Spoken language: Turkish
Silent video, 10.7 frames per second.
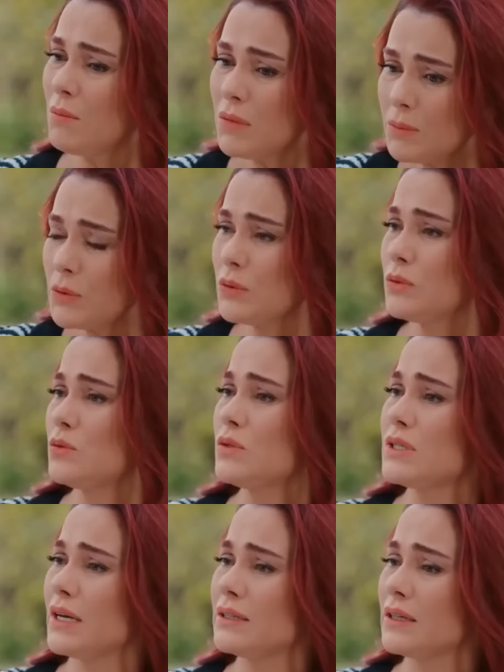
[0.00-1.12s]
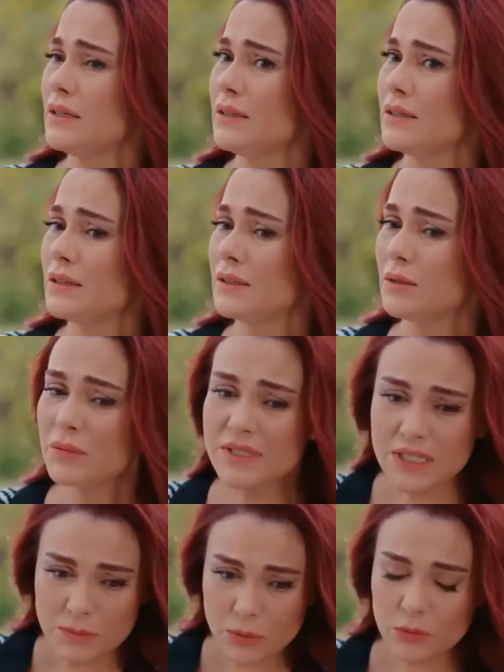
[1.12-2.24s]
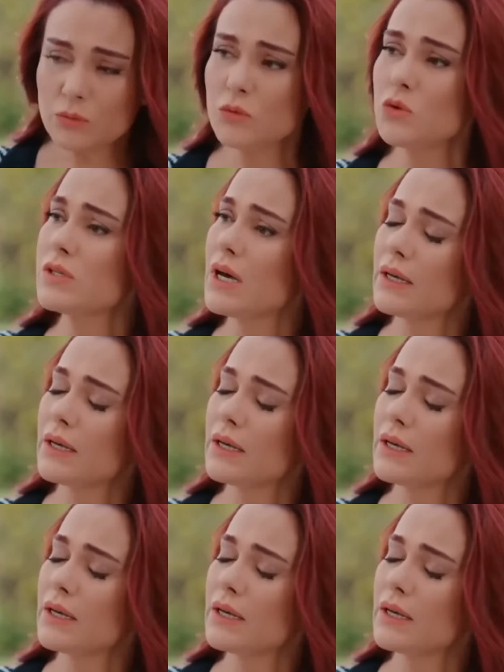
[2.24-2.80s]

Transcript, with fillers: Ama büyüttün sen de. Basit bir oyunmuş